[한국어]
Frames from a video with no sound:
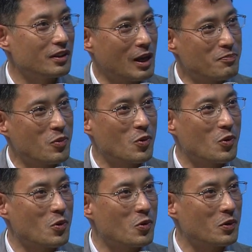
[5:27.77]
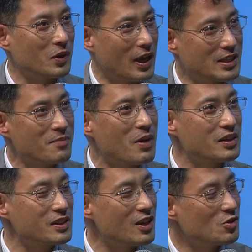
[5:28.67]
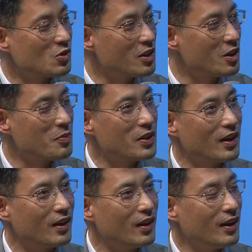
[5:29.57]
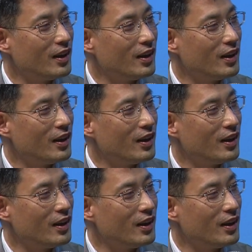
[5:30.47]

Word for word: 답 보고 계산 방식에 익숙하는 것보다